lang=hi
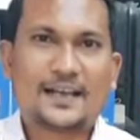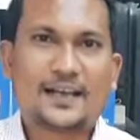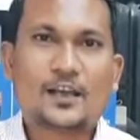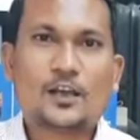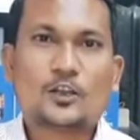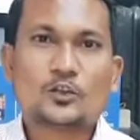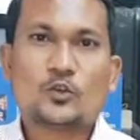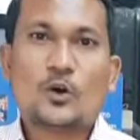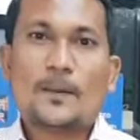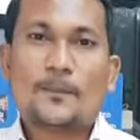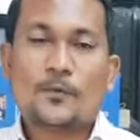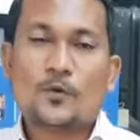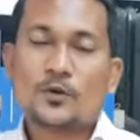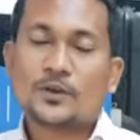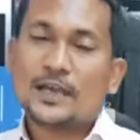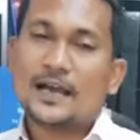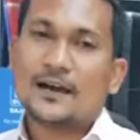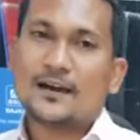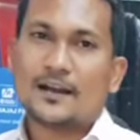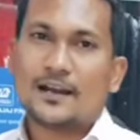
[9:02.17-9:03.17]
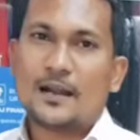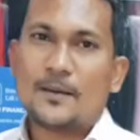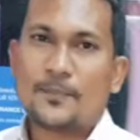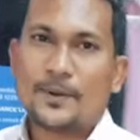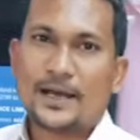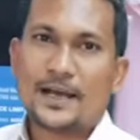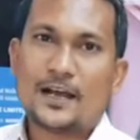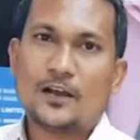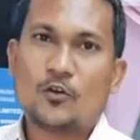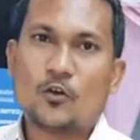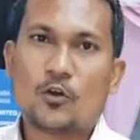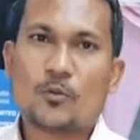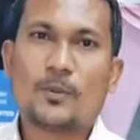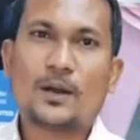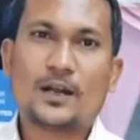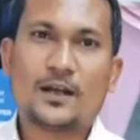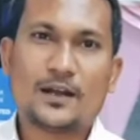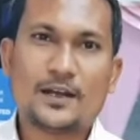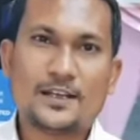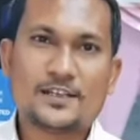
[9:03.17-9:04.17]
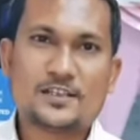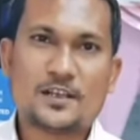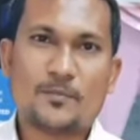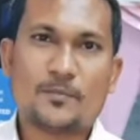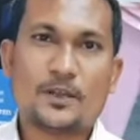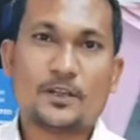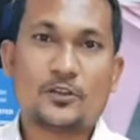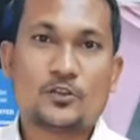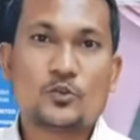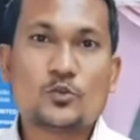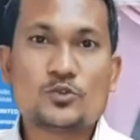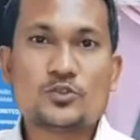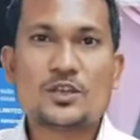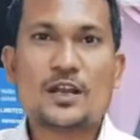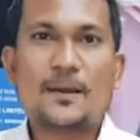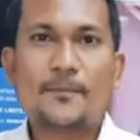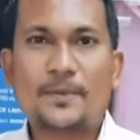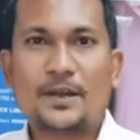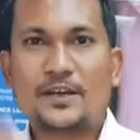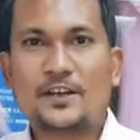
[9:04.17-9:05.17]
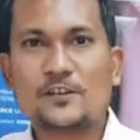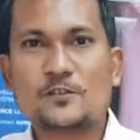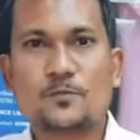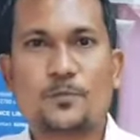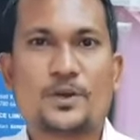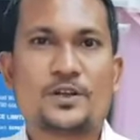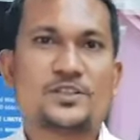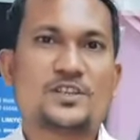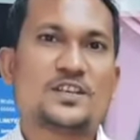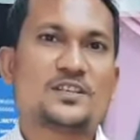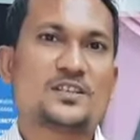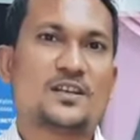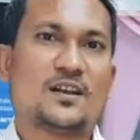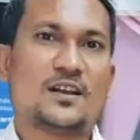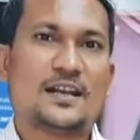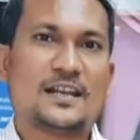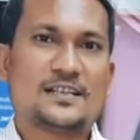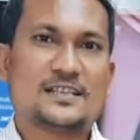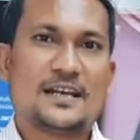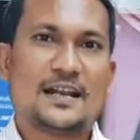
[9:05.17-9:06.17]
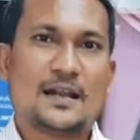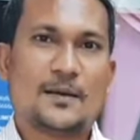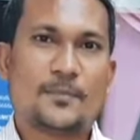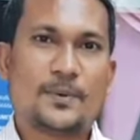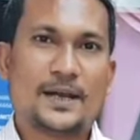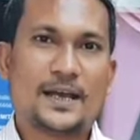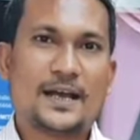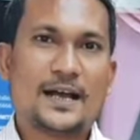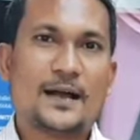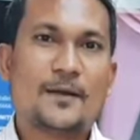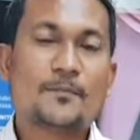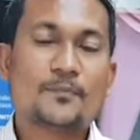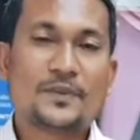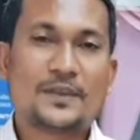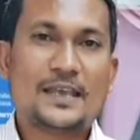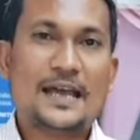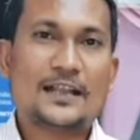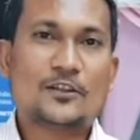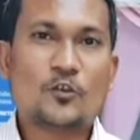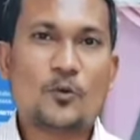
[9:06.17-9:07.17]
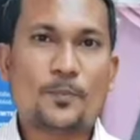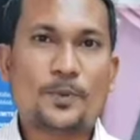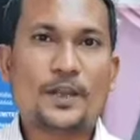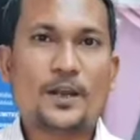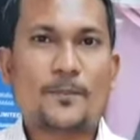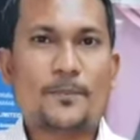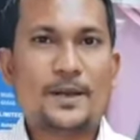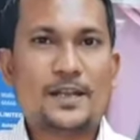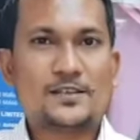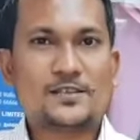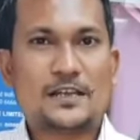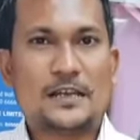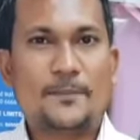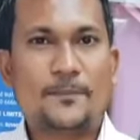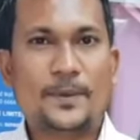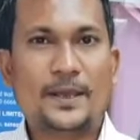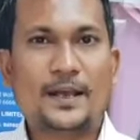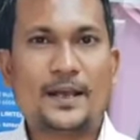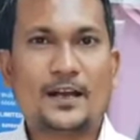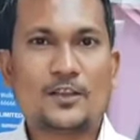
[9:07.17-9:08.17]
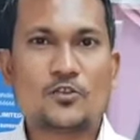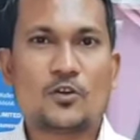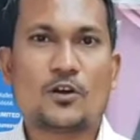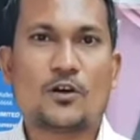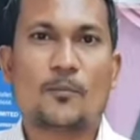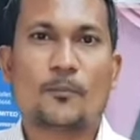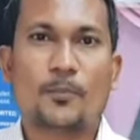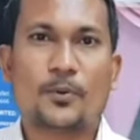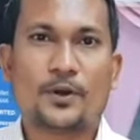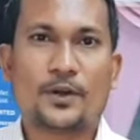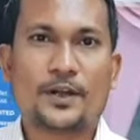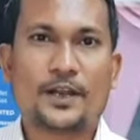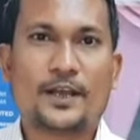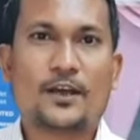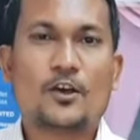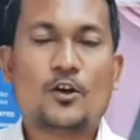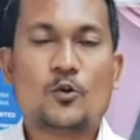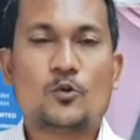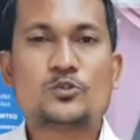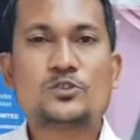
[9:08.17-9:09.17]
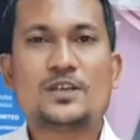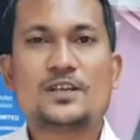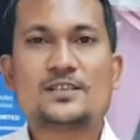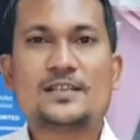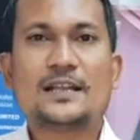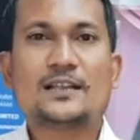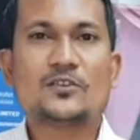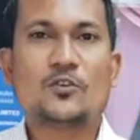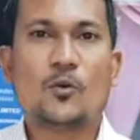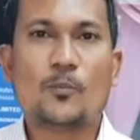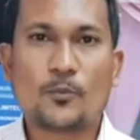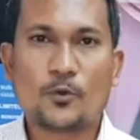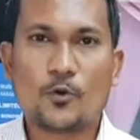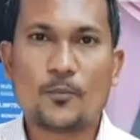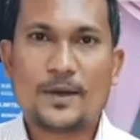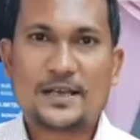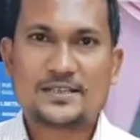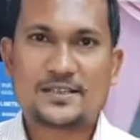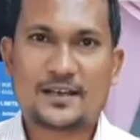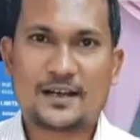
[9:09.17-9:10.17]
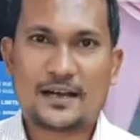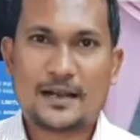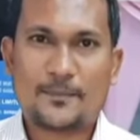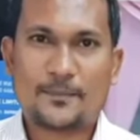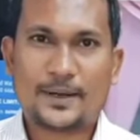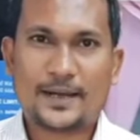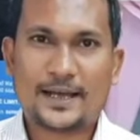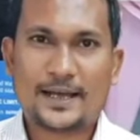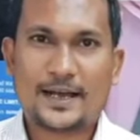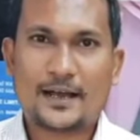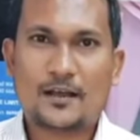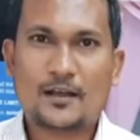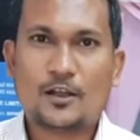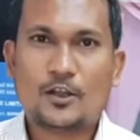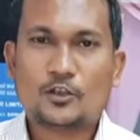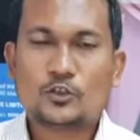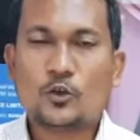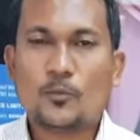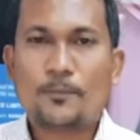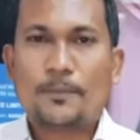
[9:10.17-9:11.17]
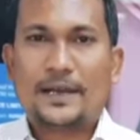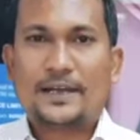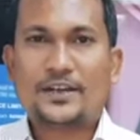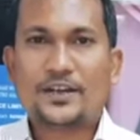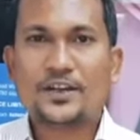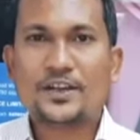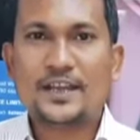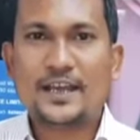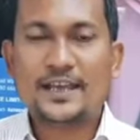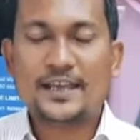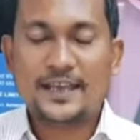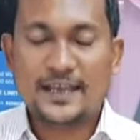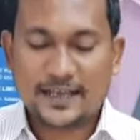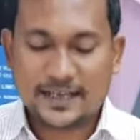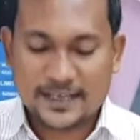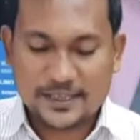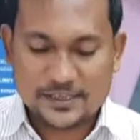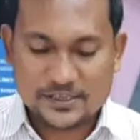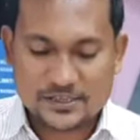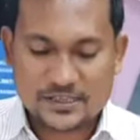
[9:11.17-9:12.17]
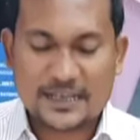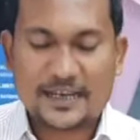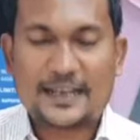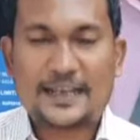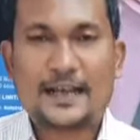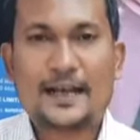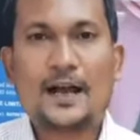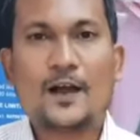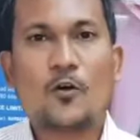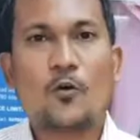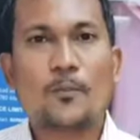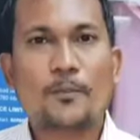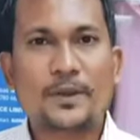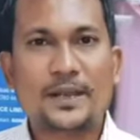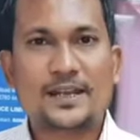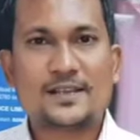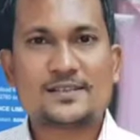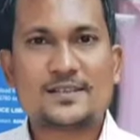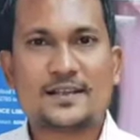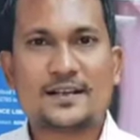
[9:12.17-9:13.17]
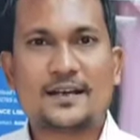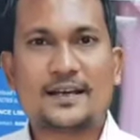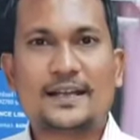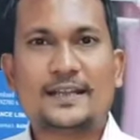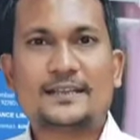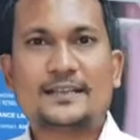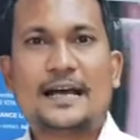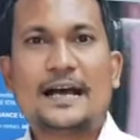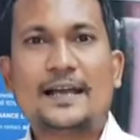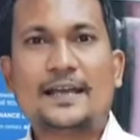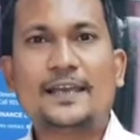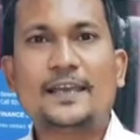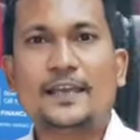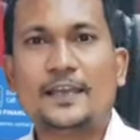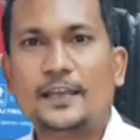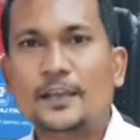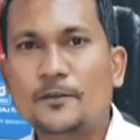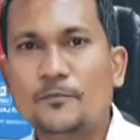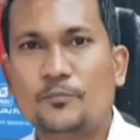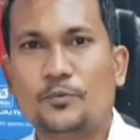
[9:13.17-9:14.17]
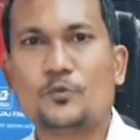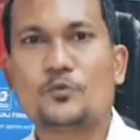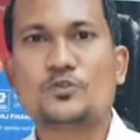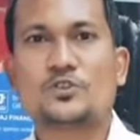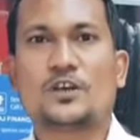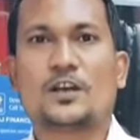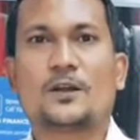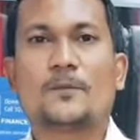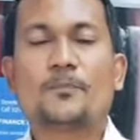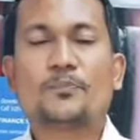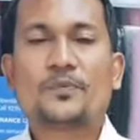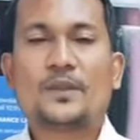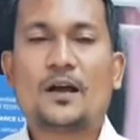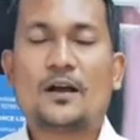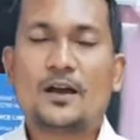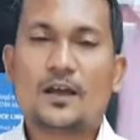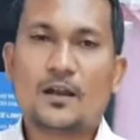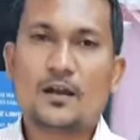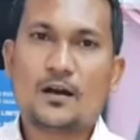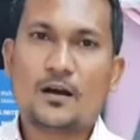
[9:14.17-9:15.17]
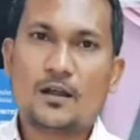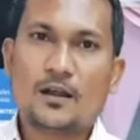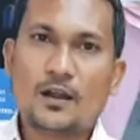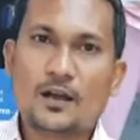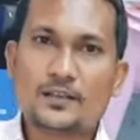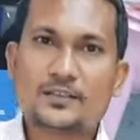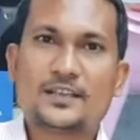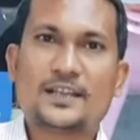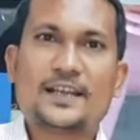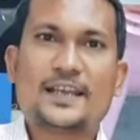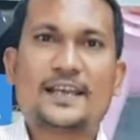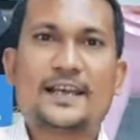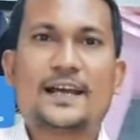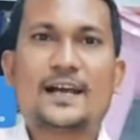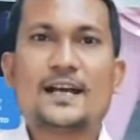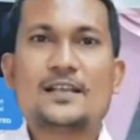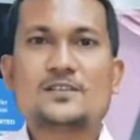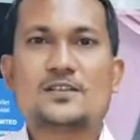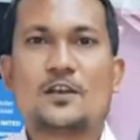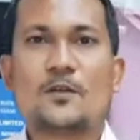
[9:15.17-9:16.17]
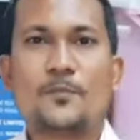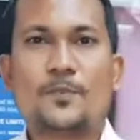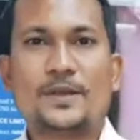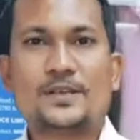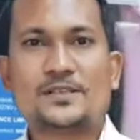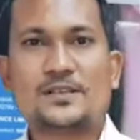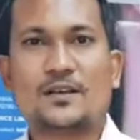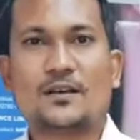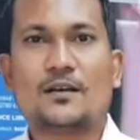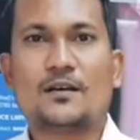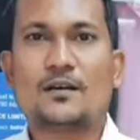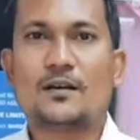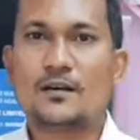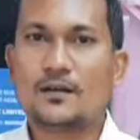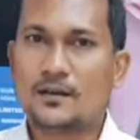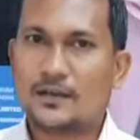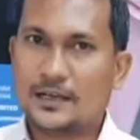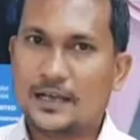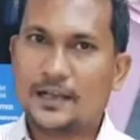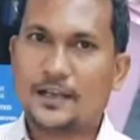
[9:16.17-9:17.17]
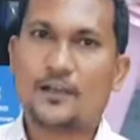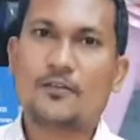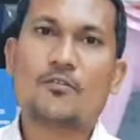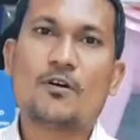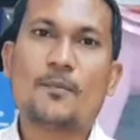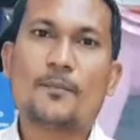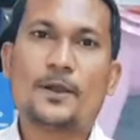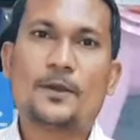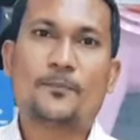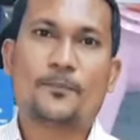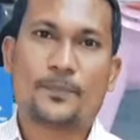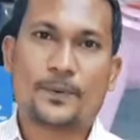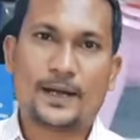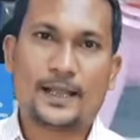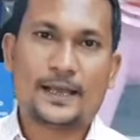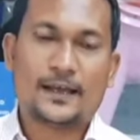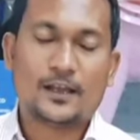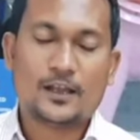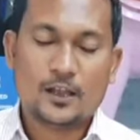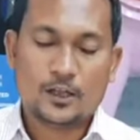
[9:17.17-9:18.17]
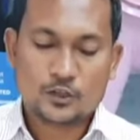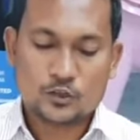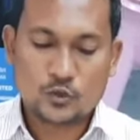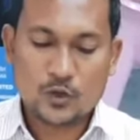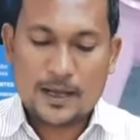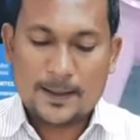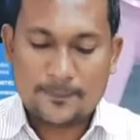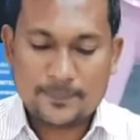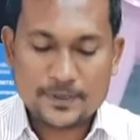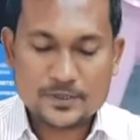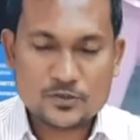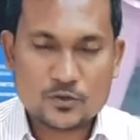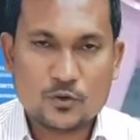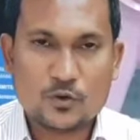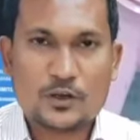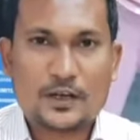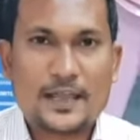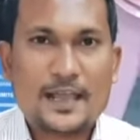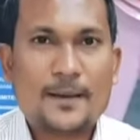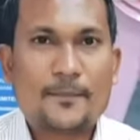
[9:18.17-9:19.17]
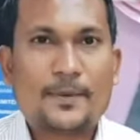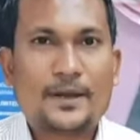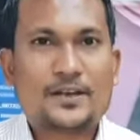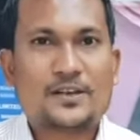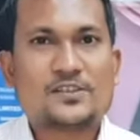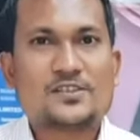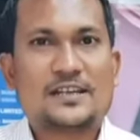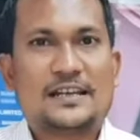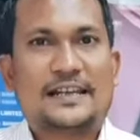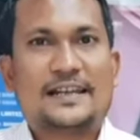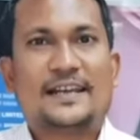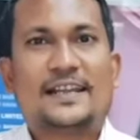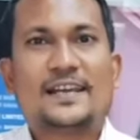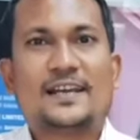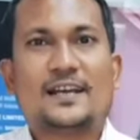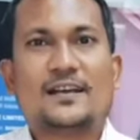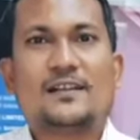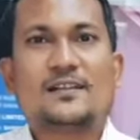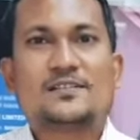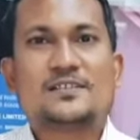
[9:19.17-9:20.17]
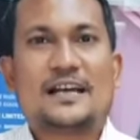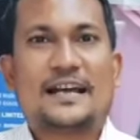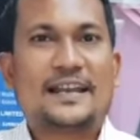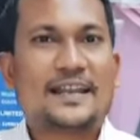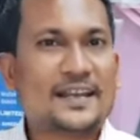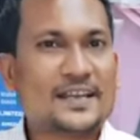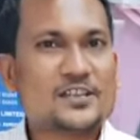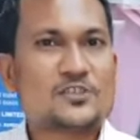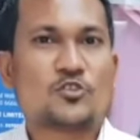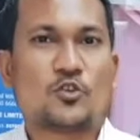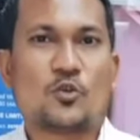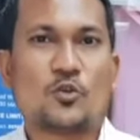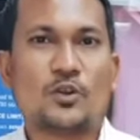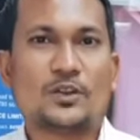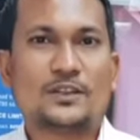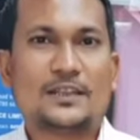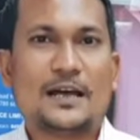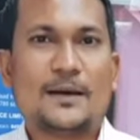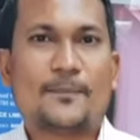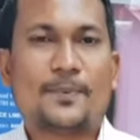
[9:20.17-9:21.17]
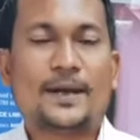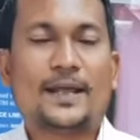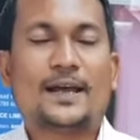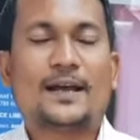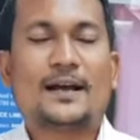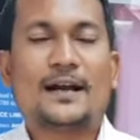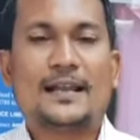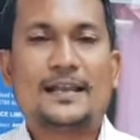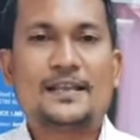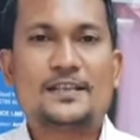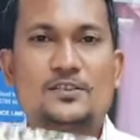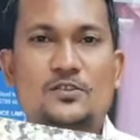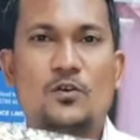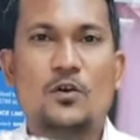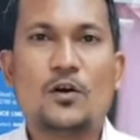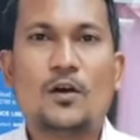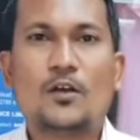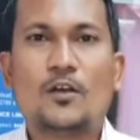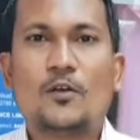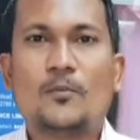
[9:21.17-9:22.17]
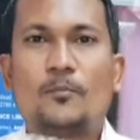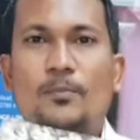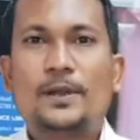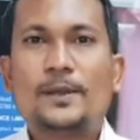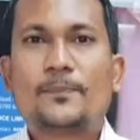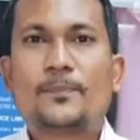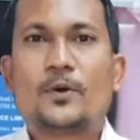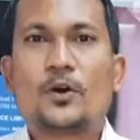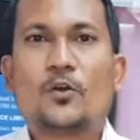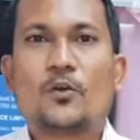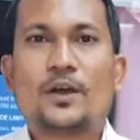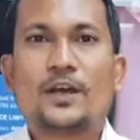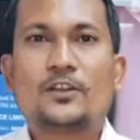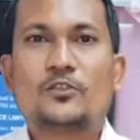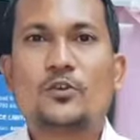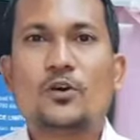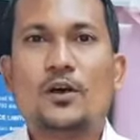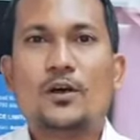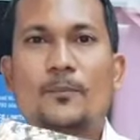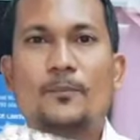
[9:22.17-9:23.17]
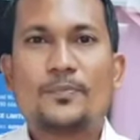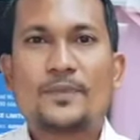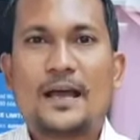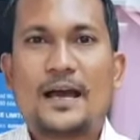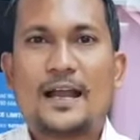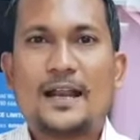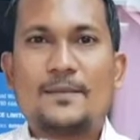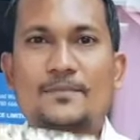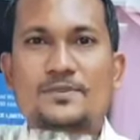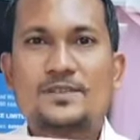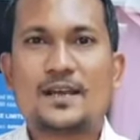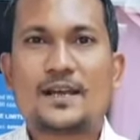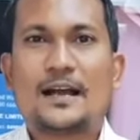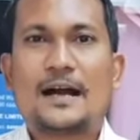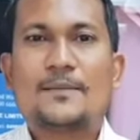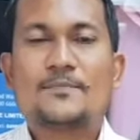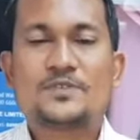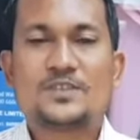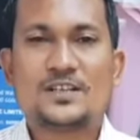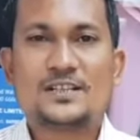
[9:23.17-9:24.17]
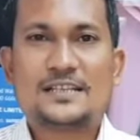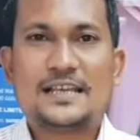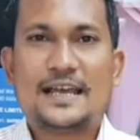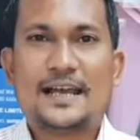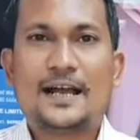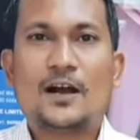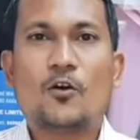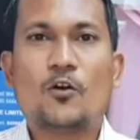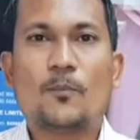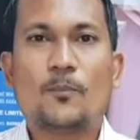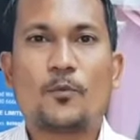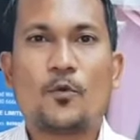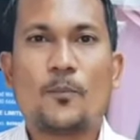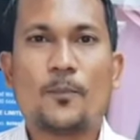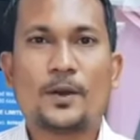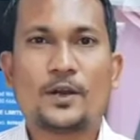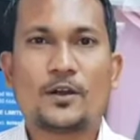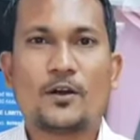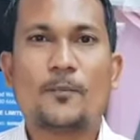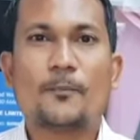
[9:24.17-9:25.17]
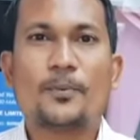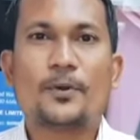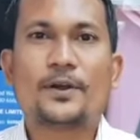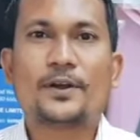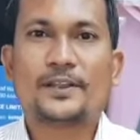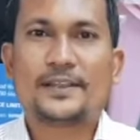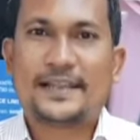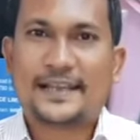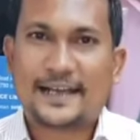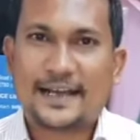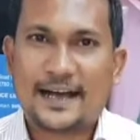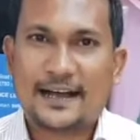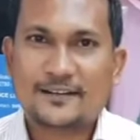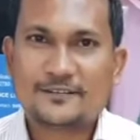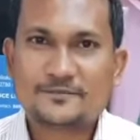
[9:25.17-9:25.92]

है तो आपको क्या करना पड़ेगा नॉर्मल कंडीशन में दूसरा मेट्रस परचेस करने जाना पड़ेगा या तो फिर अपने स्लीपिंग का जो कंफर्ट है उसके साथ कॉम्प्रोमाइज़ करना पड़ेगा तो बेटर यही है कि इस तरीके का कॉम्बिनेशन करें ताकि इन फ्यूचर अगर अलग तरीके का सरफेस का रिक्वायरमेंट पड़े तो आप इसको नया मेट्रस लेने जाने की ज़रूरत ना पड़े खाली इसको फ्लिप करोगे तो आराम से काम चल जाएगा और प्रॉपर कम्फर्ट देगा